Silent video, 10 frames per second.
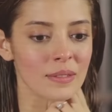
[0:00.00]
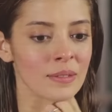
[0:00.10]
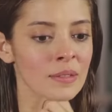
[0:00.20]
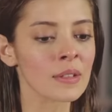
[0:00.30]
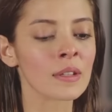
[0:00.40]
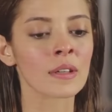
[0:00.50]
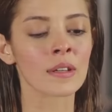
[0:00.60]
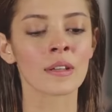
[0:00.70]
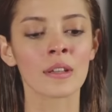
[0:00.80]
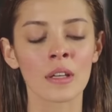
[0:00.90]
Olacak
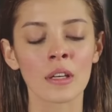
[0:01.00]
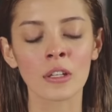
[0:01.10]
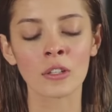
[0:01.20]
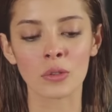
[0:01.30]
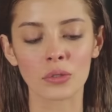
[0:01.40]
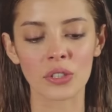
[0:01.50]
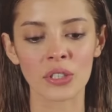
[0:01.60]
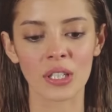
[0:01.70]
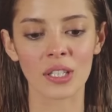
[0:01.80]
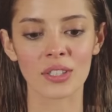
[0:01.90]
iş değil. Yurt
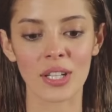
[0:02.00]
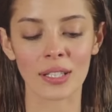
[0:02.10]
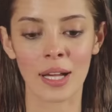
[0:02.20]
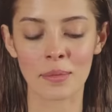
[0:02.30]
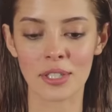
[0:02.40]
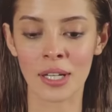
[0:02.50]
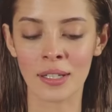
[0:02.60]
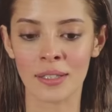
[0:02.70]
dışına kaçacaklarmış